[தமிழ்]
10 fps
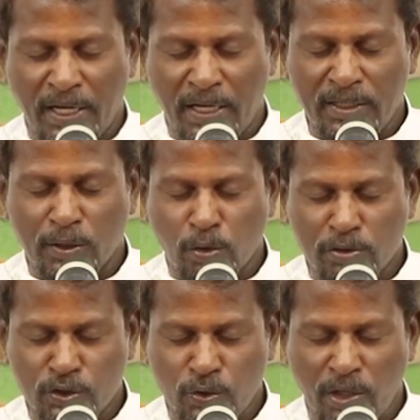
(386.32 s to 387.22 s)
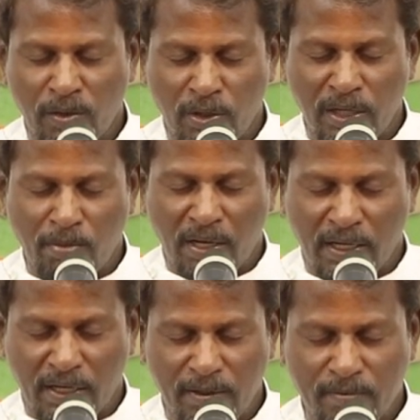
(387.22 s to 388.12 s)
நீர் இந்த தொற்று நோயின்
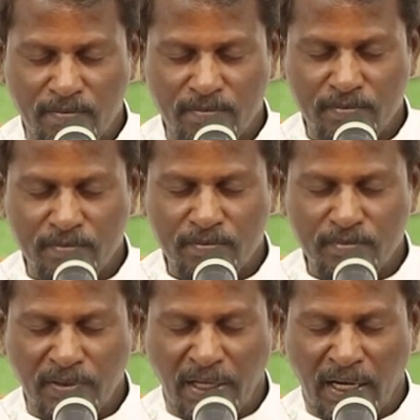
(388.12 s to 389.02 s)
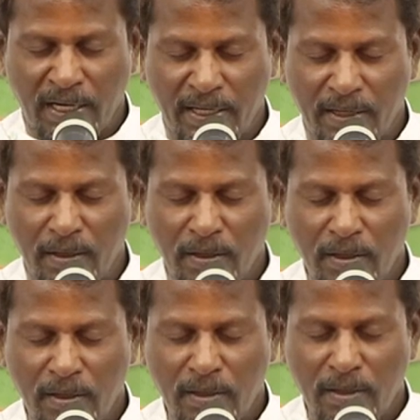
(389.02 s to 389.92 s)
மூலமாக எங்களை
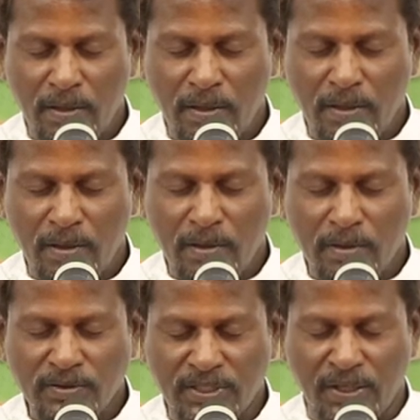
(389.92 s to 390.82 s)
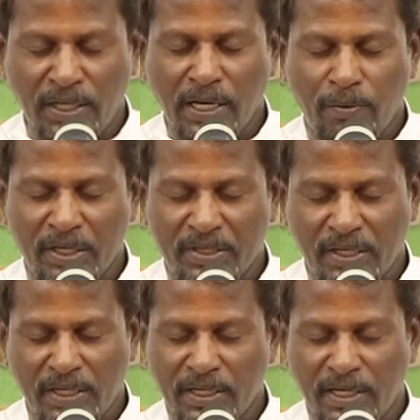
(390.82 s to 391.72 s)
சிந்திக்க
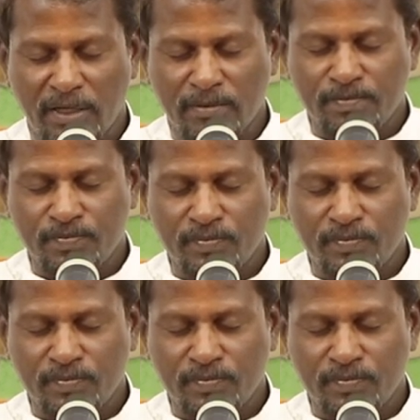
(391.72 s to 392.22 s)
வைத்திருக்கிறீர்